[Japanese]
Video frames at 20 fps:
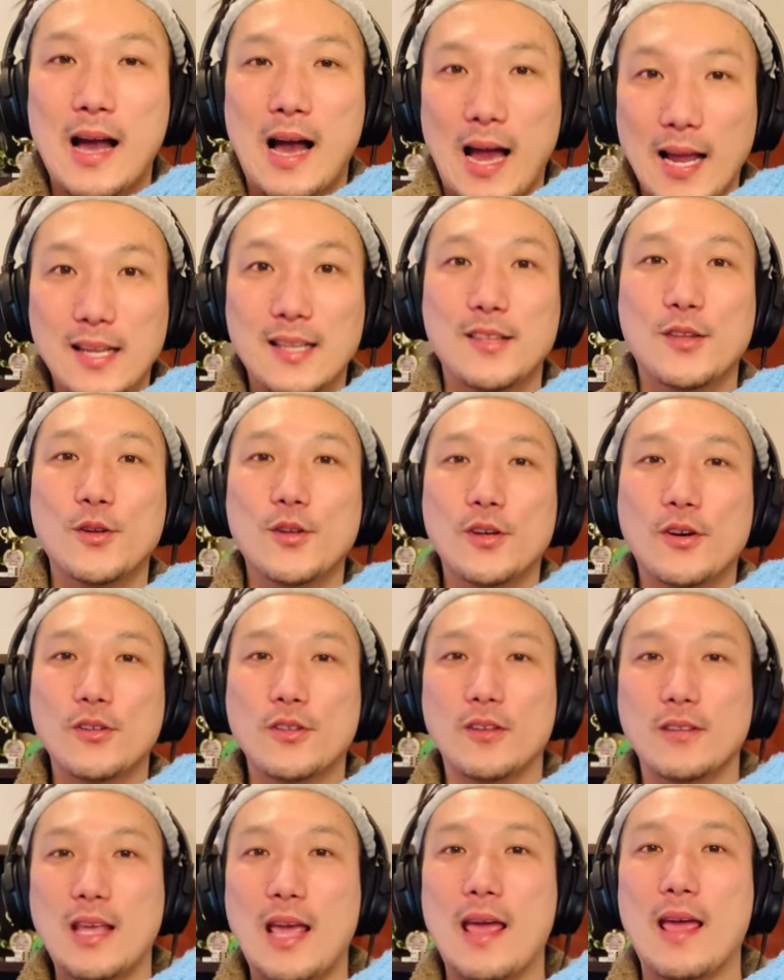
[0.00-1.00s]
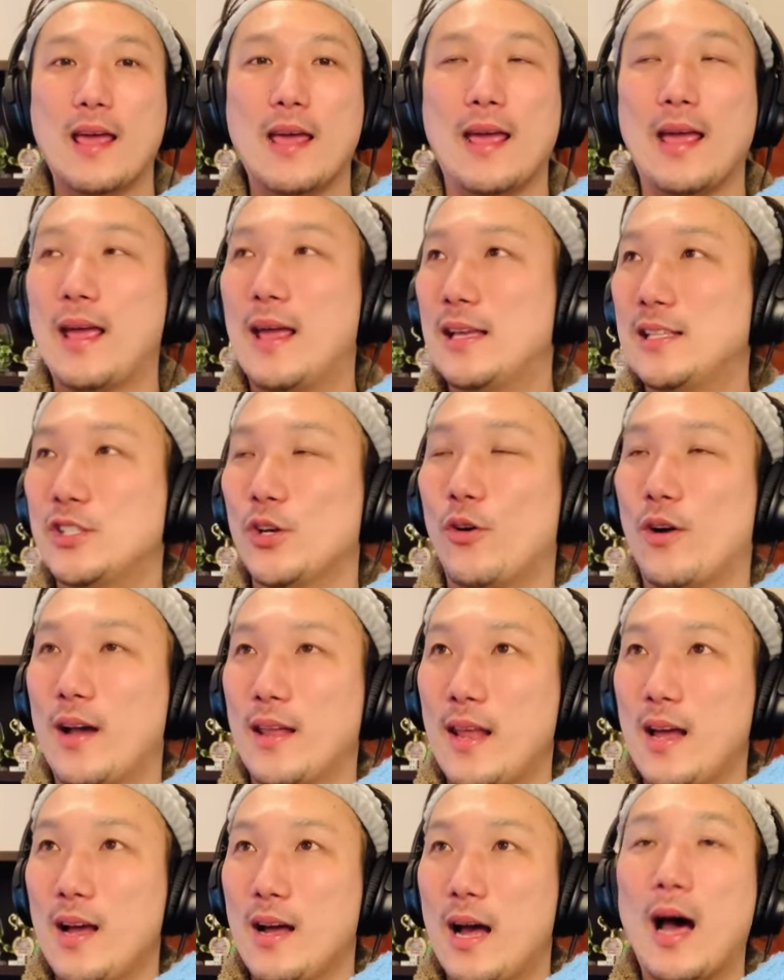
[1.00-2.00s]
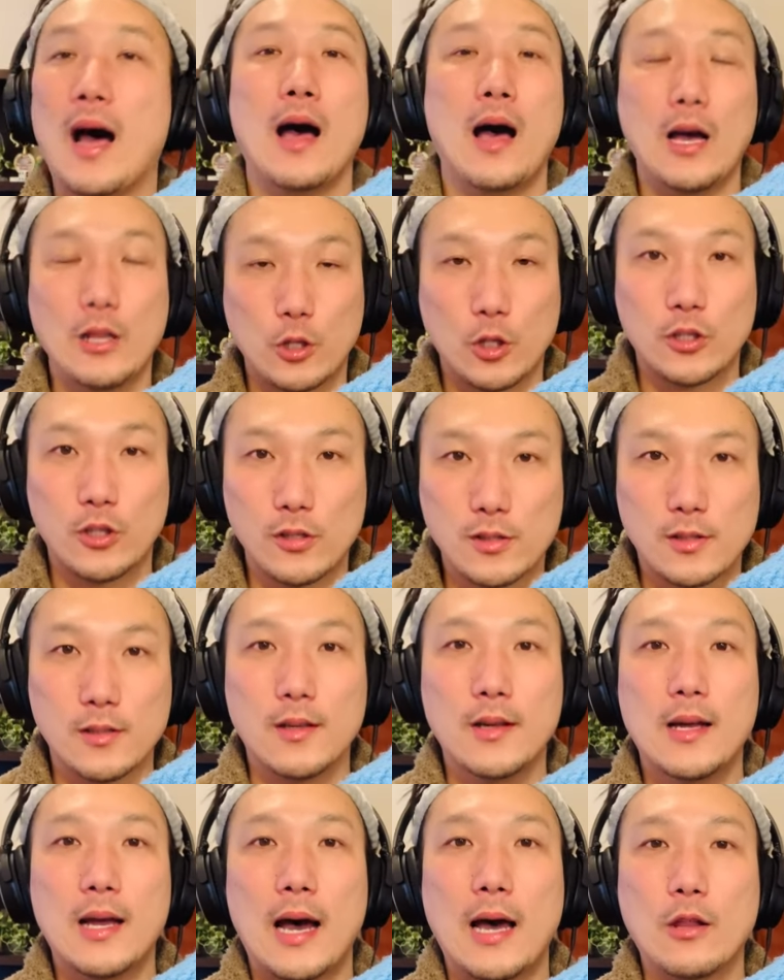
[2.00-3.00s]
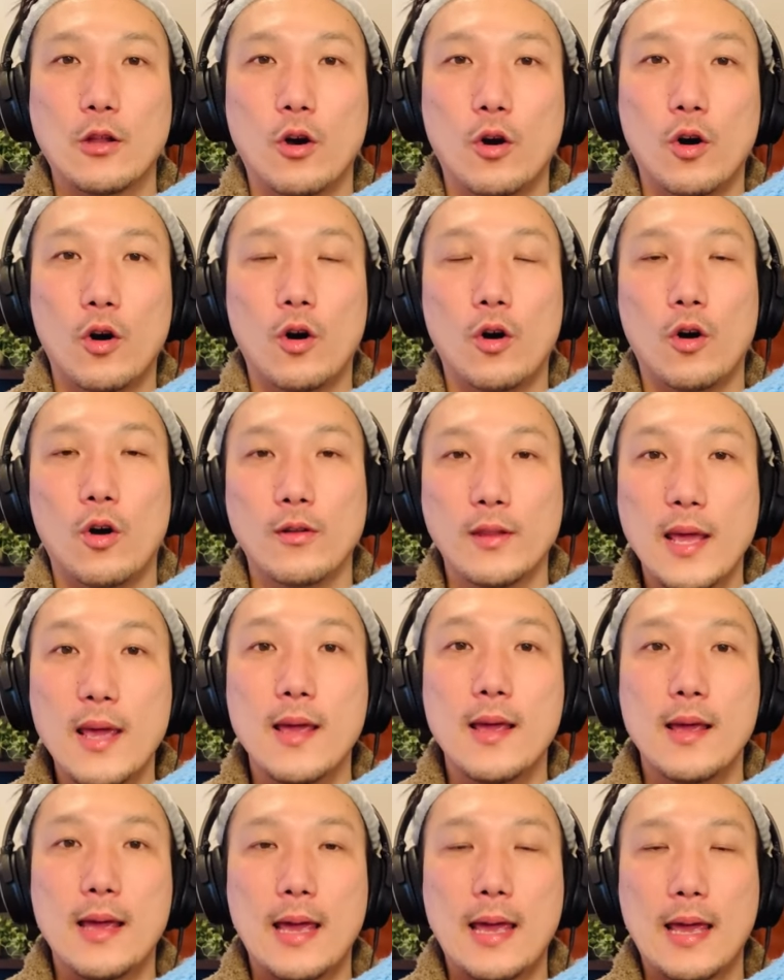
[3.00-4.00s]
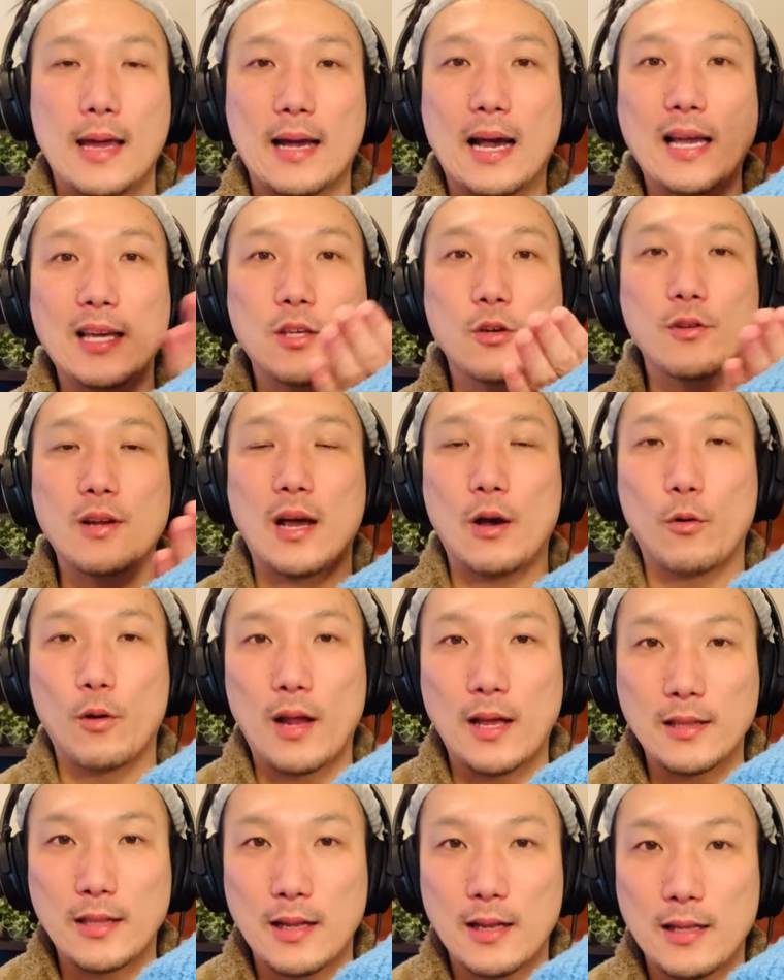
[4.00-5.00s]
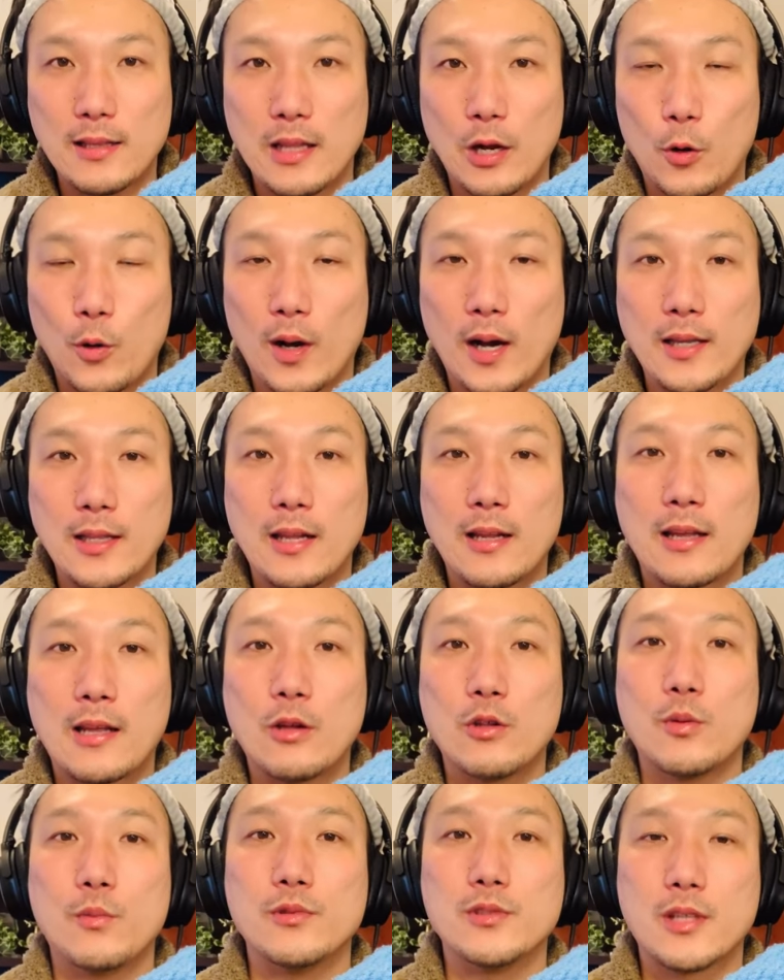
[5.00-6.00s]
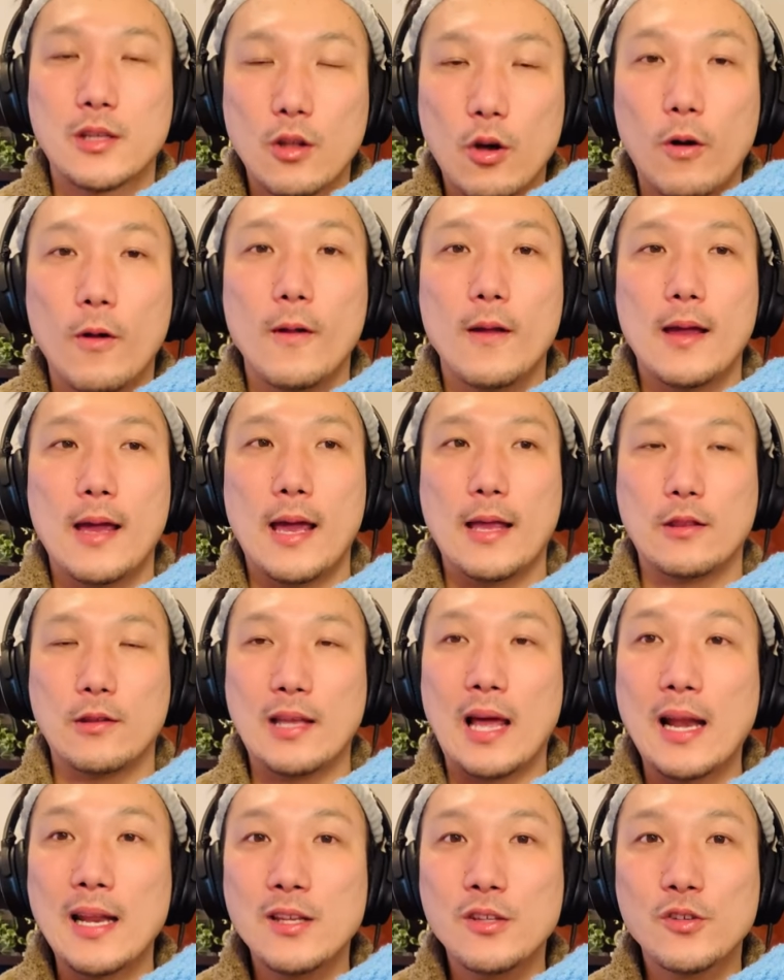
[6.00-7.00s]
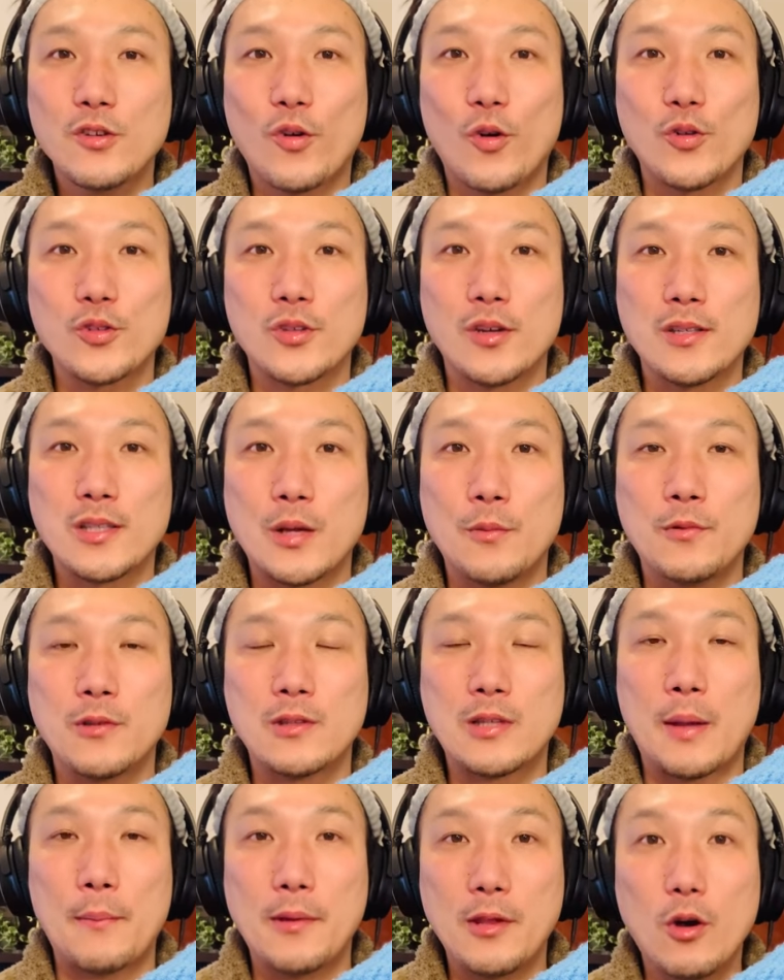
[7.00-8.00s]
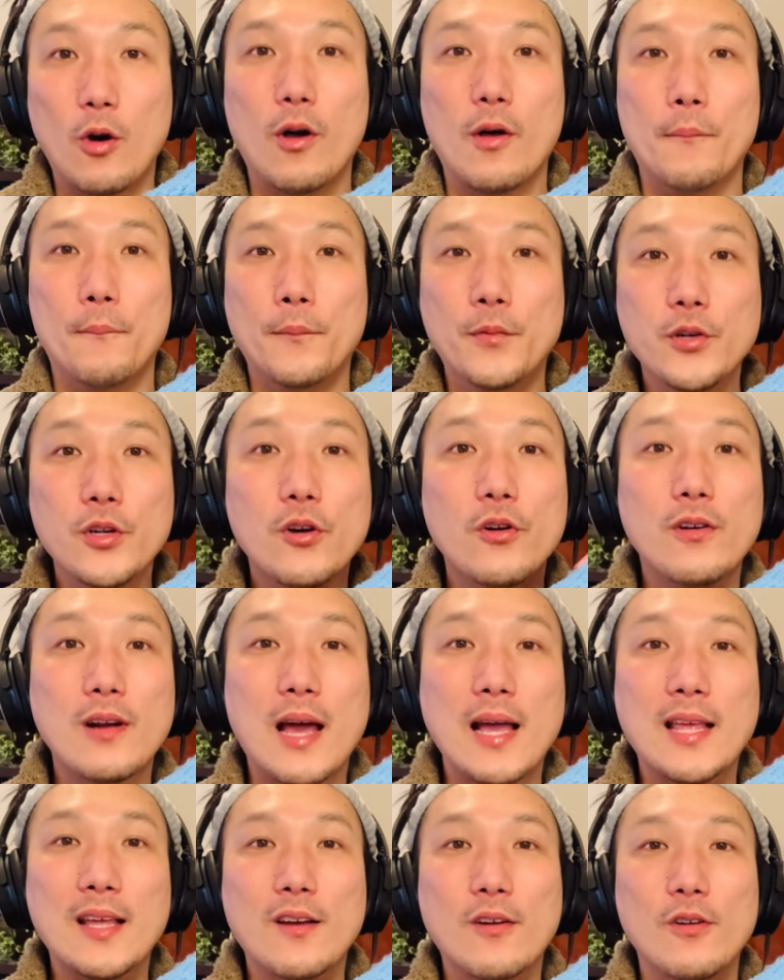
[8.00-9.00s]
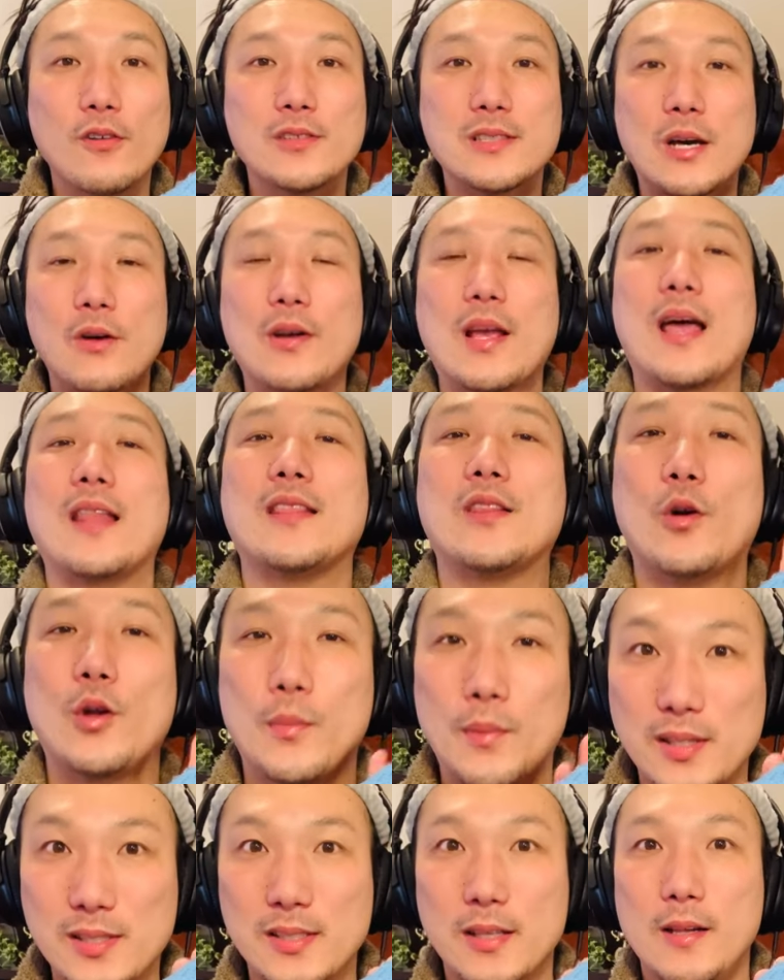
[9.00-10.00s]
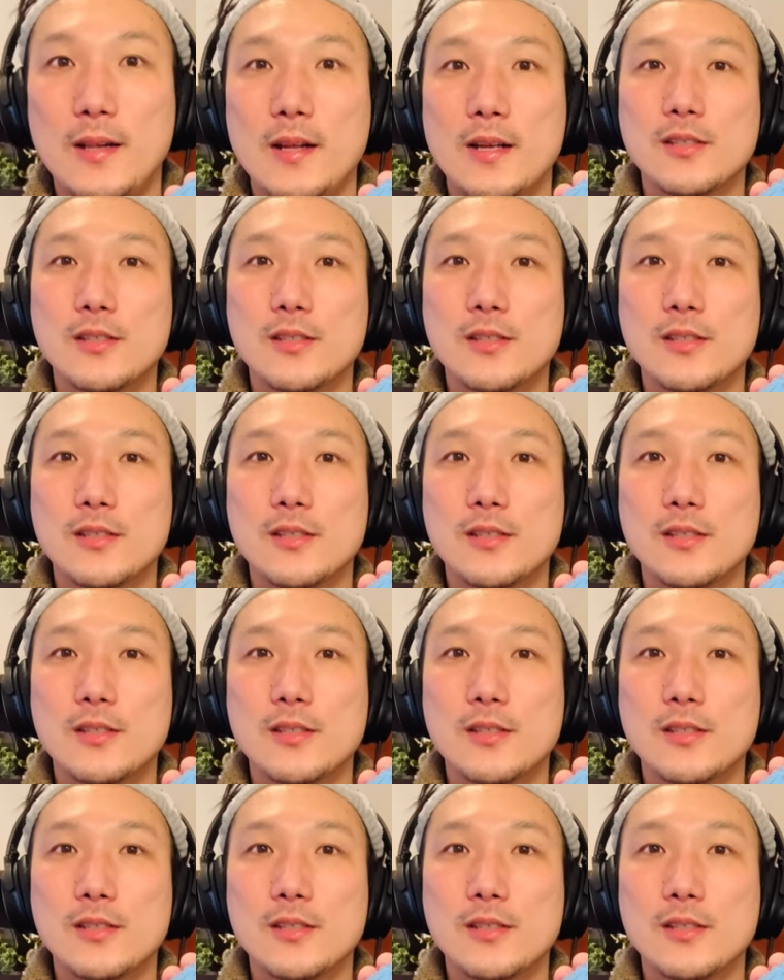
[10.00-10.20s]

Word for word: はい、ということで、えー、以上かな。あ、あと一つ、あのー、ね、えー、概要欄ご覧いただいたらお分かりいただけると思うんですけど、えーと、やり抜く子を育てるための無料 ライン 講座をやっております。